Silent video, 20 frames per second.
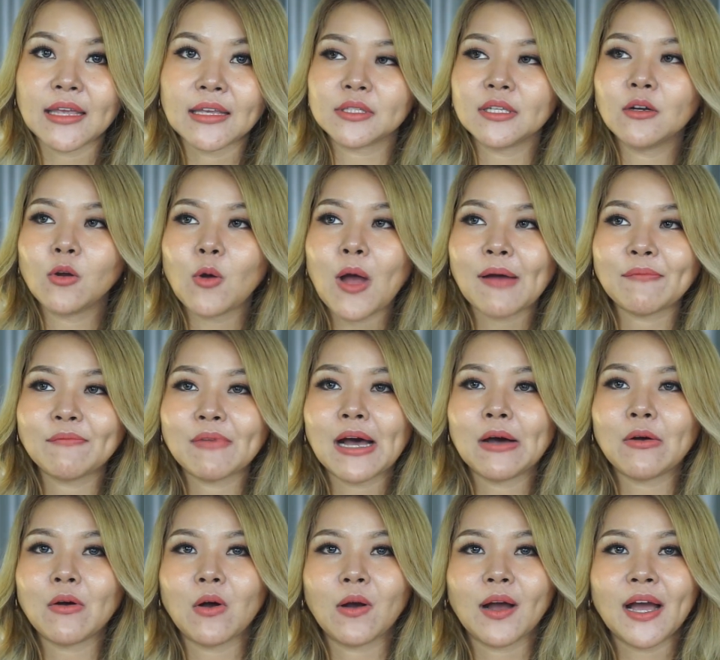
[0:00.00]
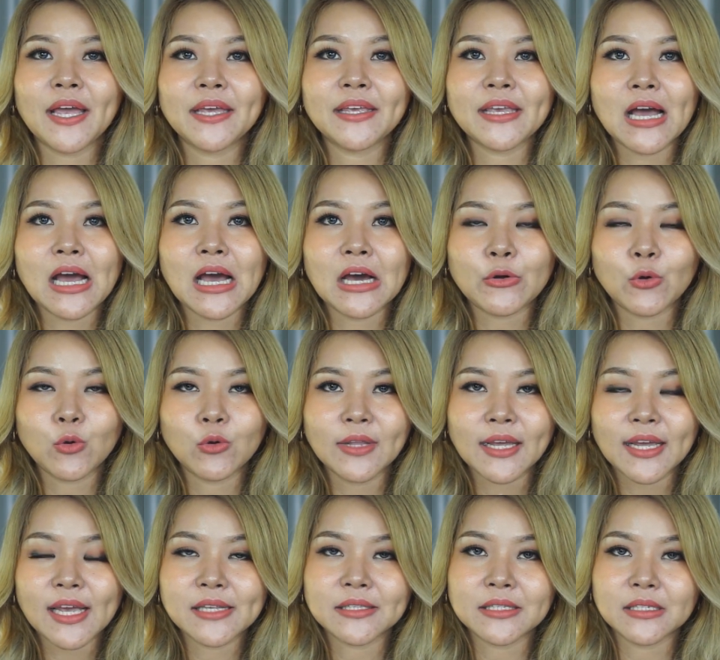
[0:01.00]
ซึ่งความเบาของไฮยาลูรอนิ
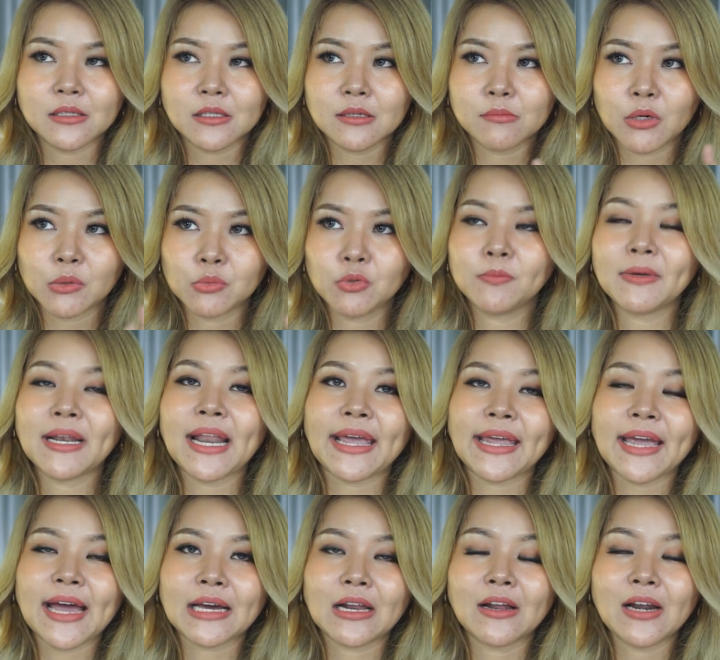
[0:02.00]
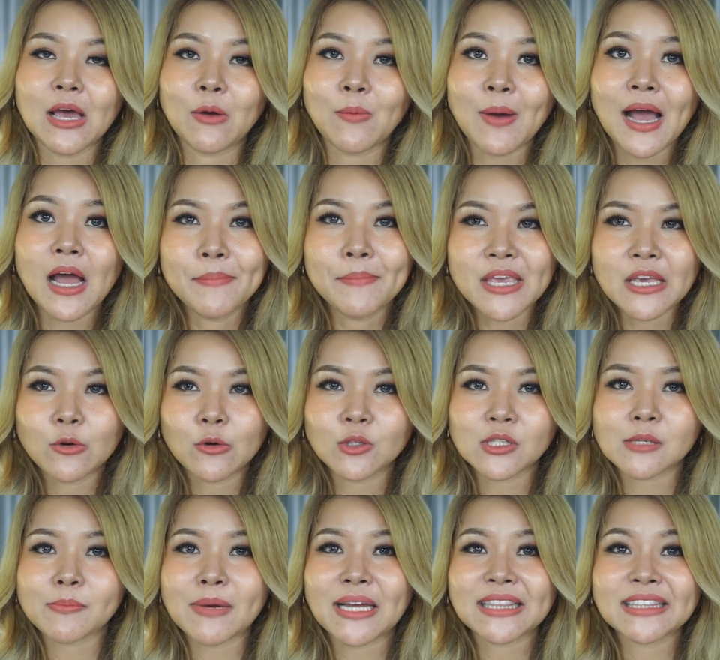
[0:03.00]
กแอซิดจริงหม่องพูดไปหลายครั้งแล้วแหละว่ามีคุณ
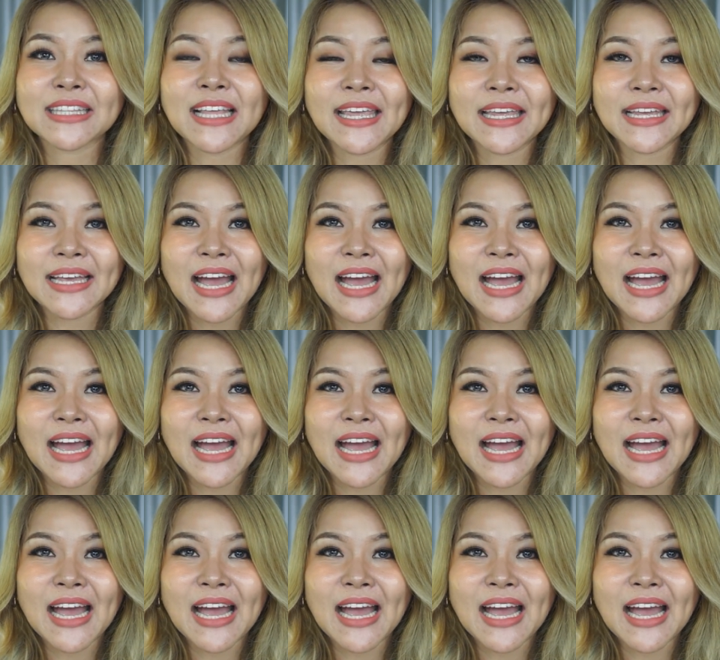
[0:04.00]
สมบัติใน